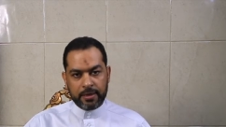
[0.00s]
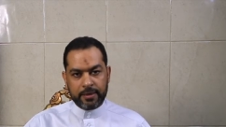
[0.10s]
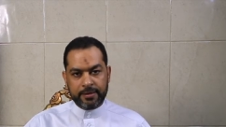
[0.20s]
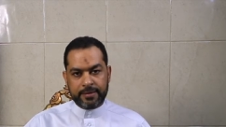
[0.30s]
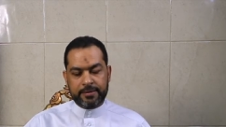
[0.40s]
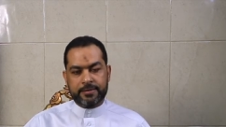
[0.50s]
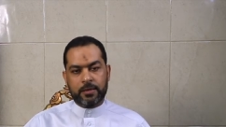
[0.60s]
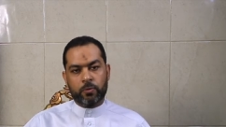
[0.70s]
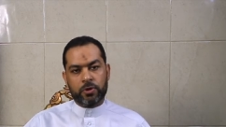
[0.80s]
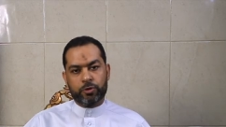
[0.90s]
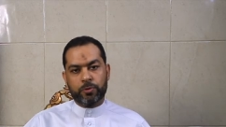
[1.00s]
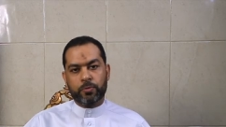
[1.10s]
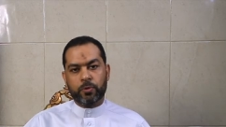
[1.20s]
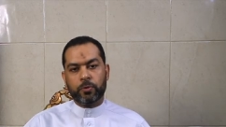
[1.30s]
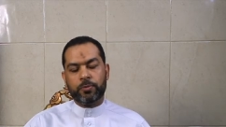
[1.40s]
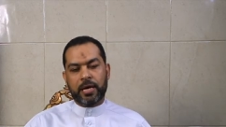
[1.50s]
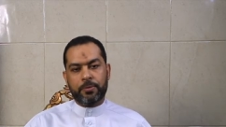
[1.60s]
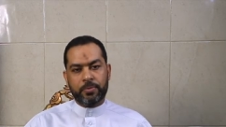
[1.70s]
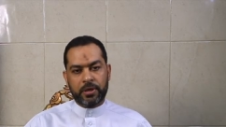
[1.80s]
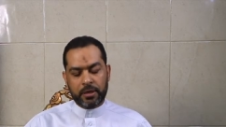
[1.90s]
لتتزوج أمه
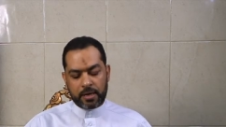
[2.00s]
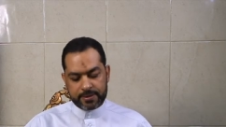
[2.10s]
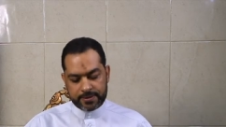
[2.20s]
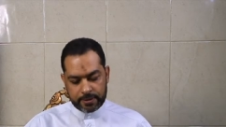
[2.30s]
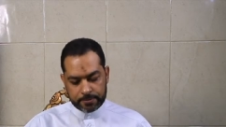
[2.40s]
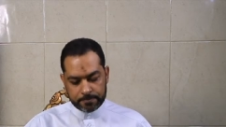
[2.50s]
بعمه آزر